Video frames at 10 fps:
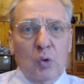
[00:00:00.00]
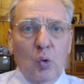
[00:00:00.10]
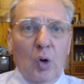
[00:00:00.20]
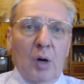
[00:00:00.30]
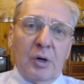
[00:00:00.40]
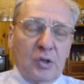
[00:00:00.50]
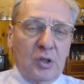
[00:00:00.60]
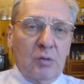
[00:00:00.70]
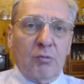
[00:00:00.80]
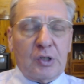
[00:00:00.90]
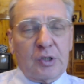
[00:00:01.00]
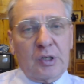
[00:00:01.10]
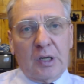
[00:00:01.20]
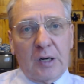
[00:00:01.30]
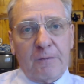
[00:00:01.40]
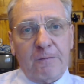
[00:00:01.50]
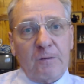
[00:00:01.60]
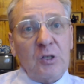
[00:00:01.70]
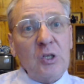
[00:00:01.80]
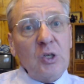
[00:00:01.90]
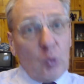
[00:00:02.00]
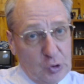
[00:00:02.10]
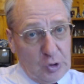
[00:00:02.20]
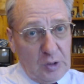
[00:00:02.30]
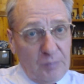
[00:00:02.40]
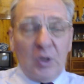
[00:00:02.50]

ну а Максим Вашьялограф не очень.